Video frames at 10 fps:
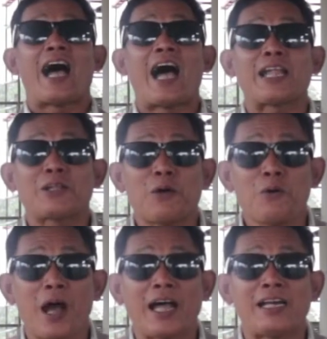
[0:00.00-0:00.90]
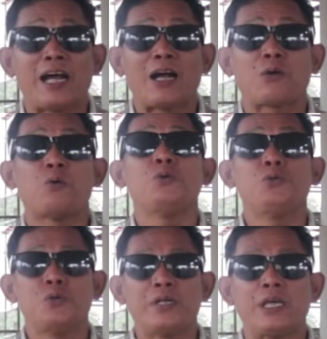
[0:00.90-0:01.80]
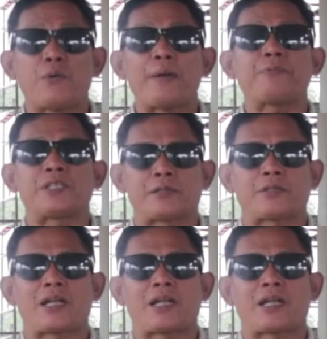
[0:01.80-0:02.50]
Atau Anda kunjungi website